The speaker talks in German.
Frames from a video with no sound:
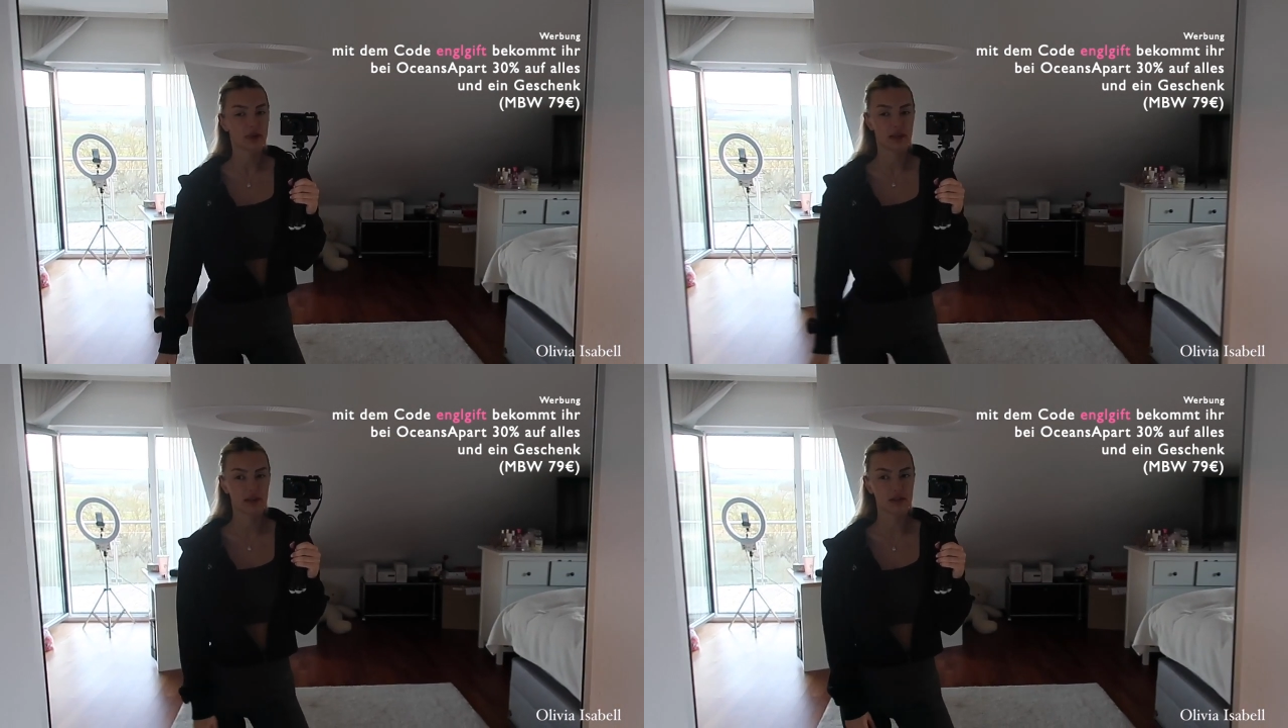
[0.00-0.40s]

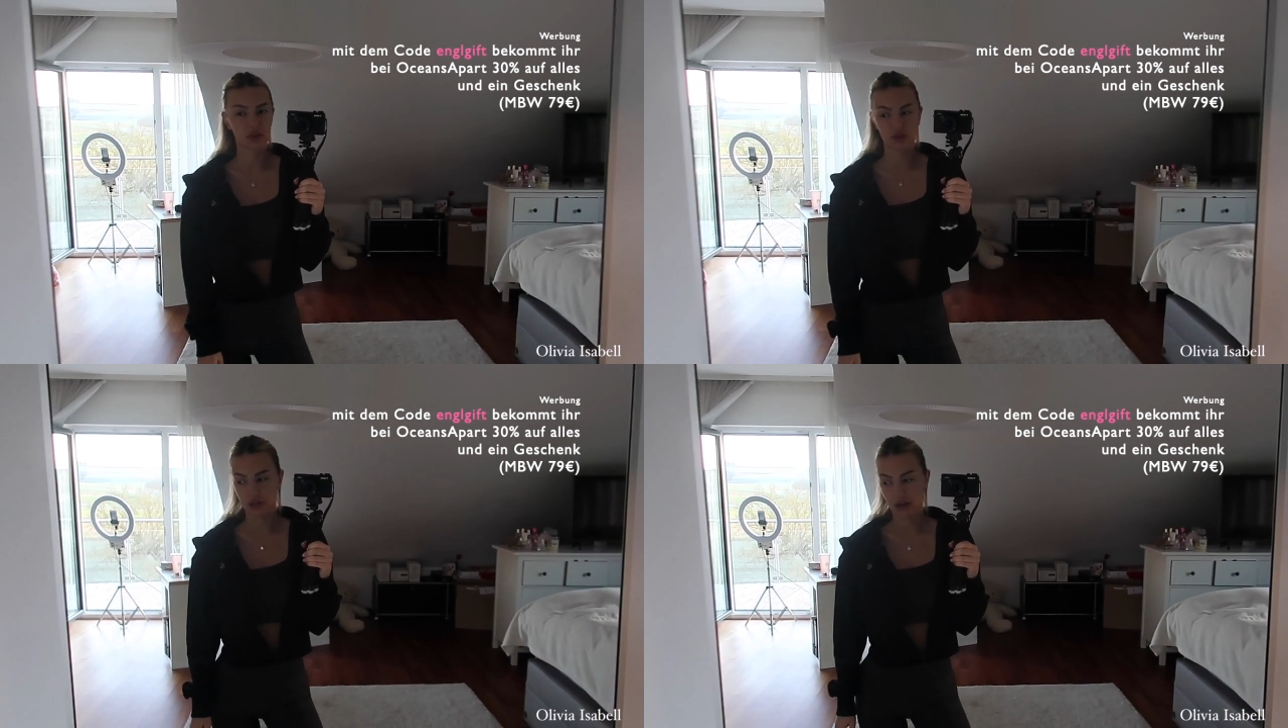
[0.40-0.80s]
meine
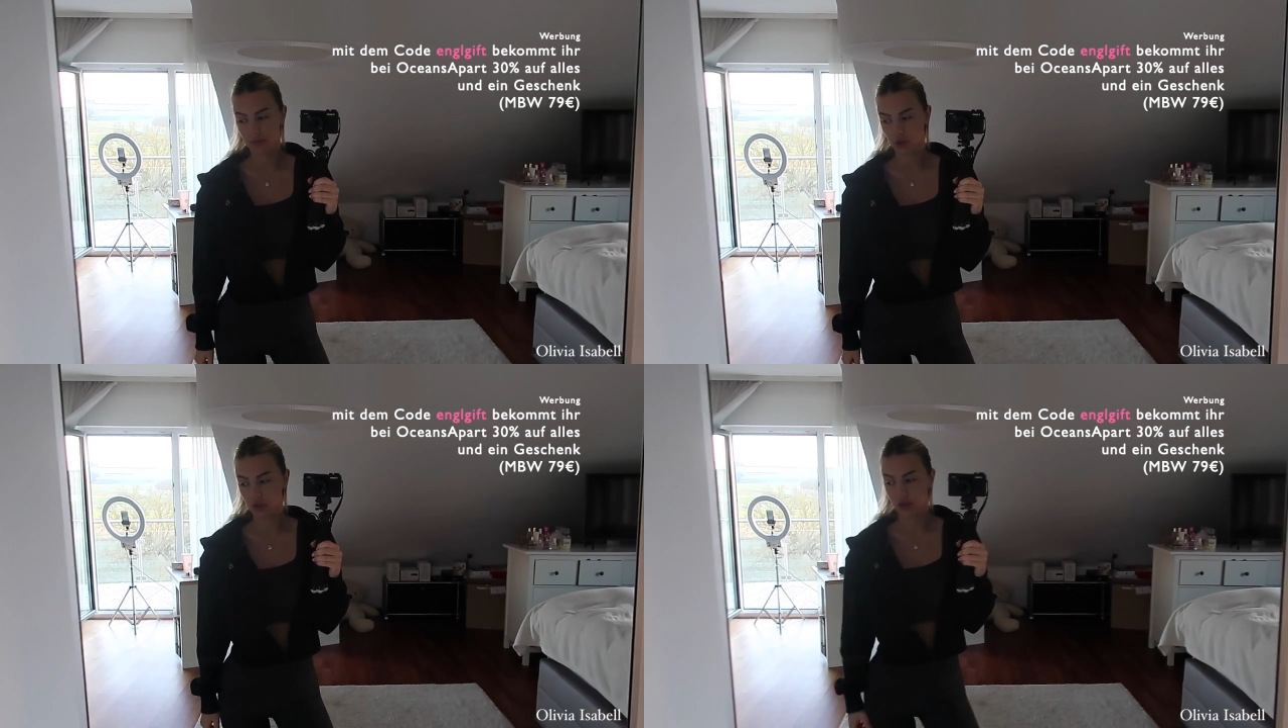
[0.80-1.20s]
anderen
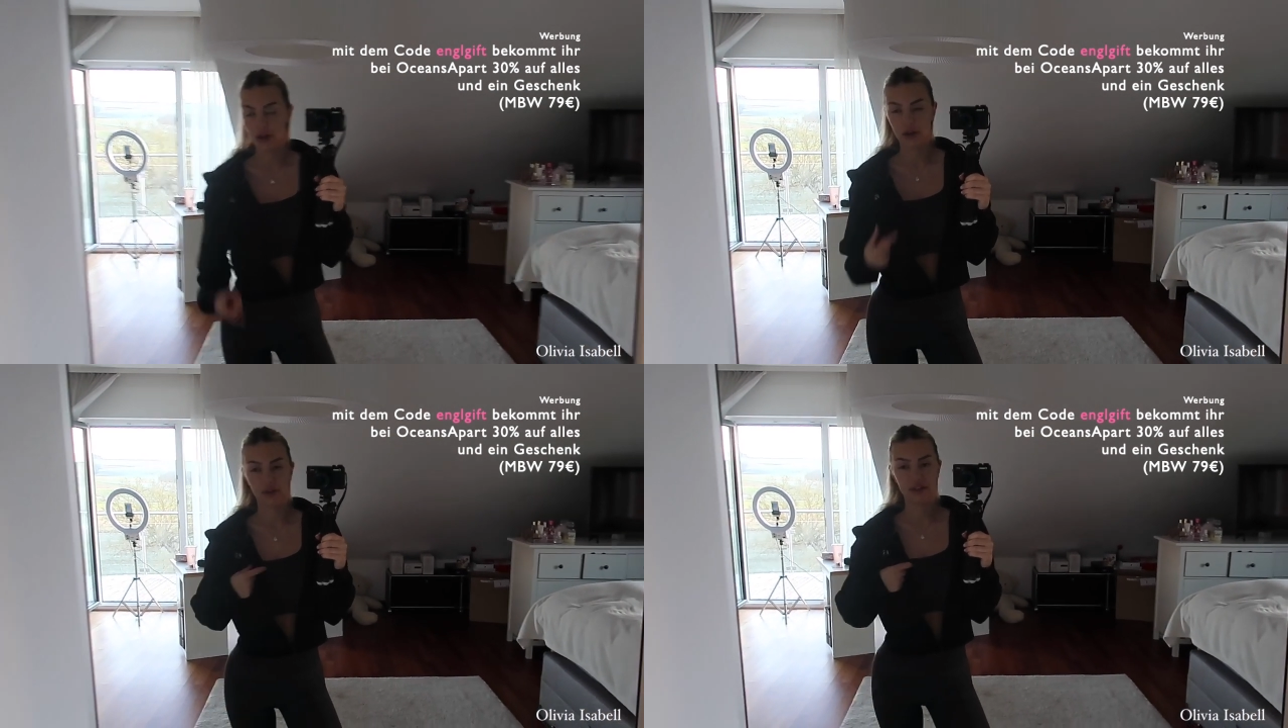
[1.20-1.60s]
Klamotten,
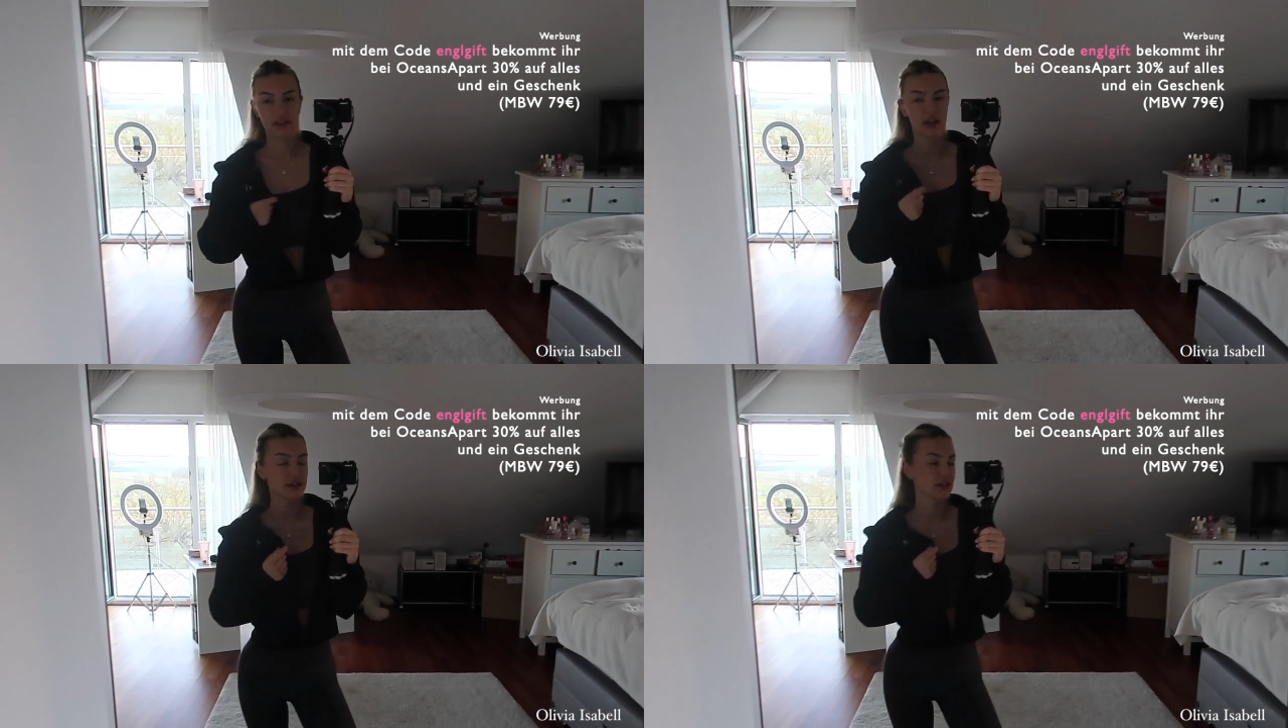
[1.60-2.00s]
weil die
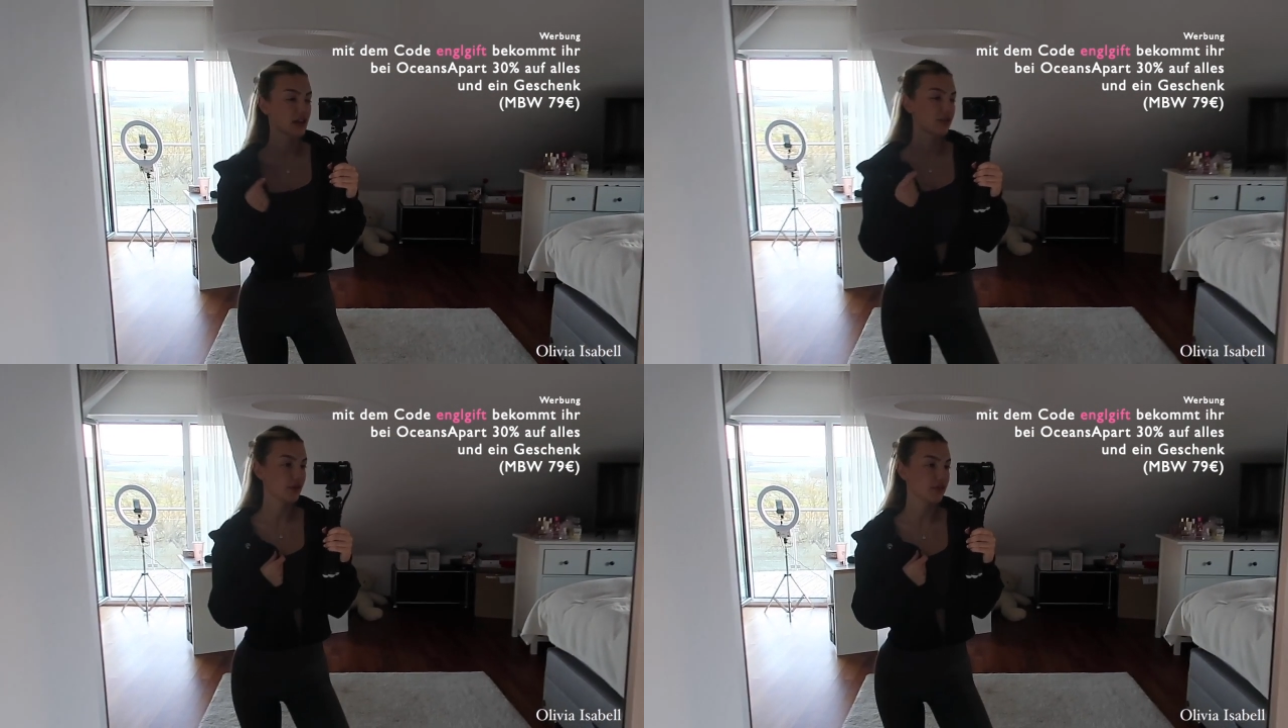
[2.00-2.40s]
kann ich dann
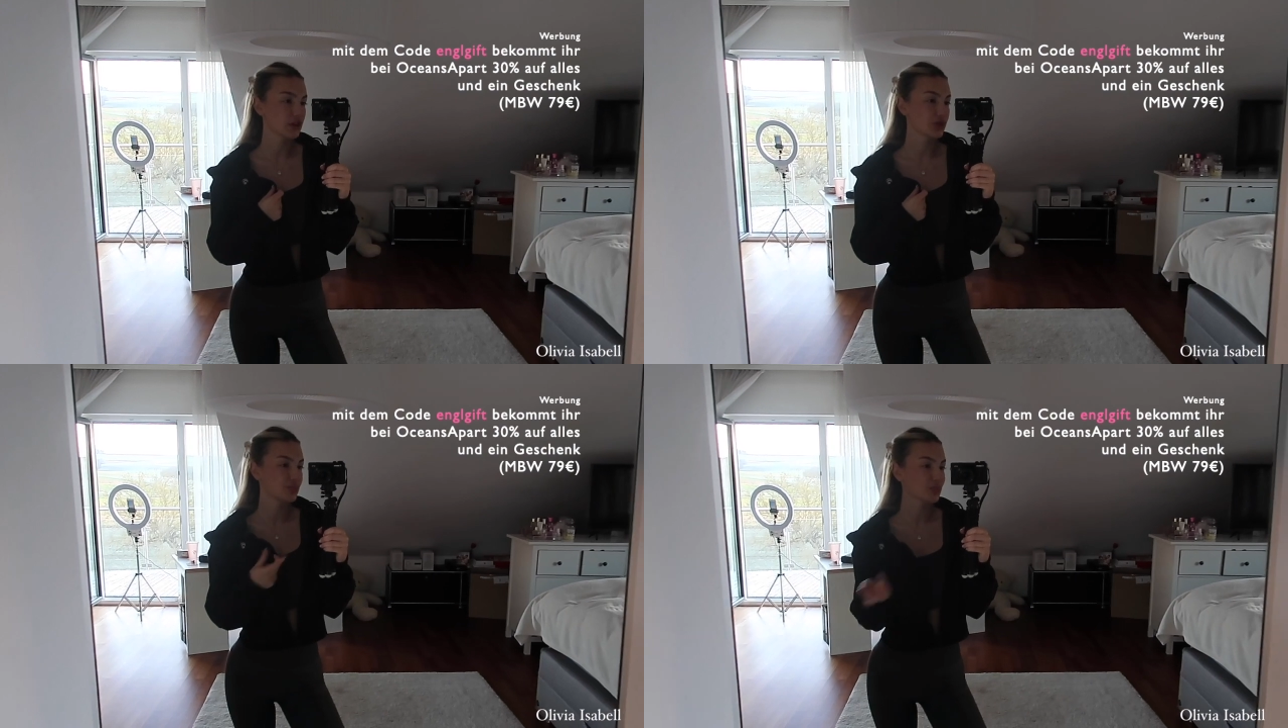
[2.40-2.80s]
einfach
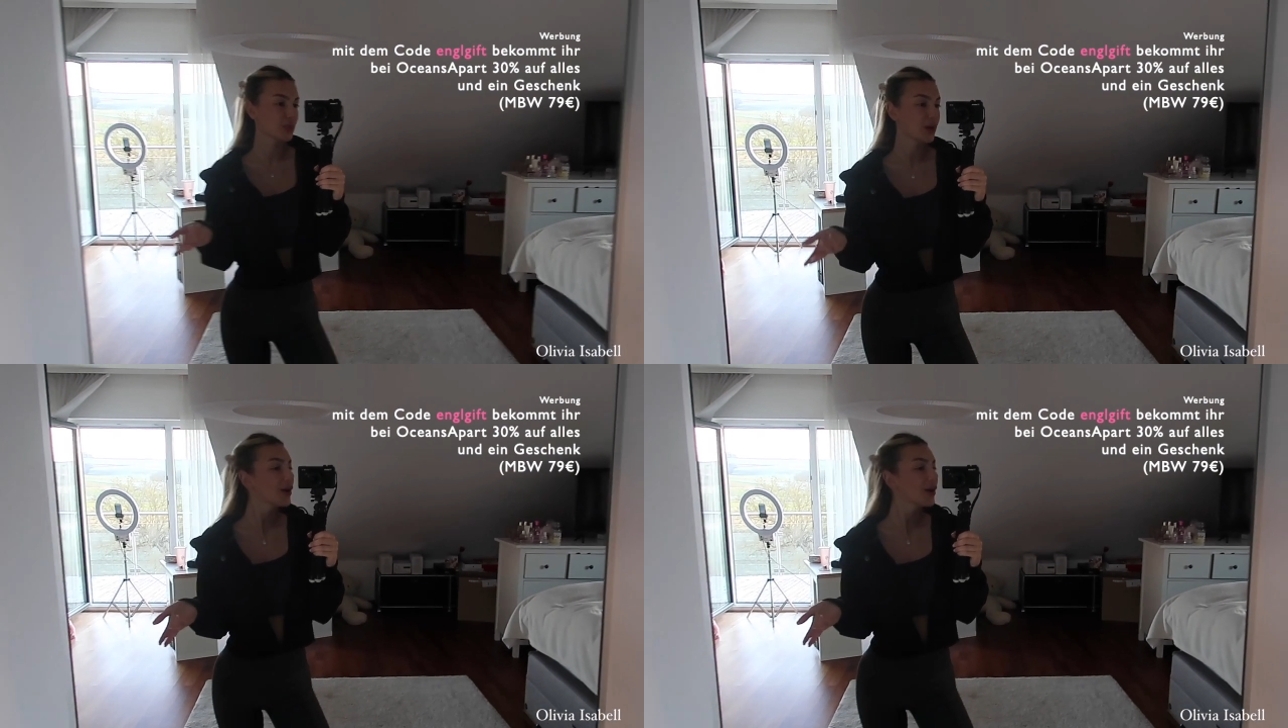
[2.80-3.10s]
waschen.